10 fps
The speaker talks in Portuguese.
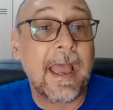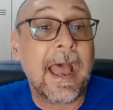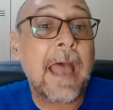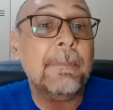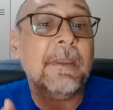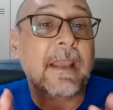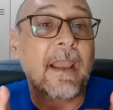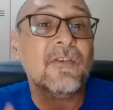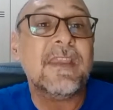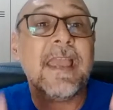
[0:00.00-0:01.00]
a
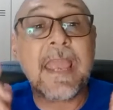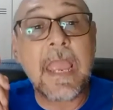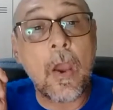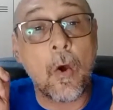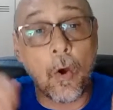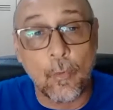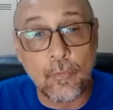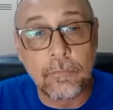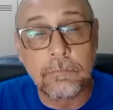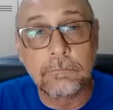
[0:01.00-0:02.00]
arbitragem
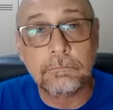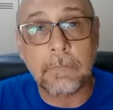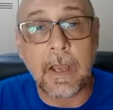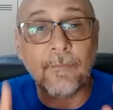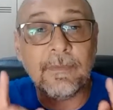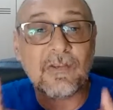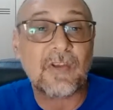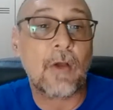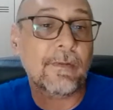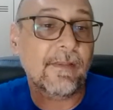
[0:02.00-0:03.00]
errou ao
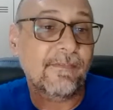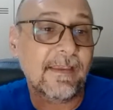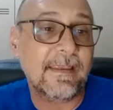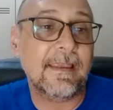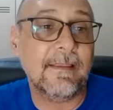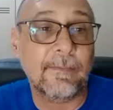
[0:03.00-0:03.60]
deixar o lance seguir.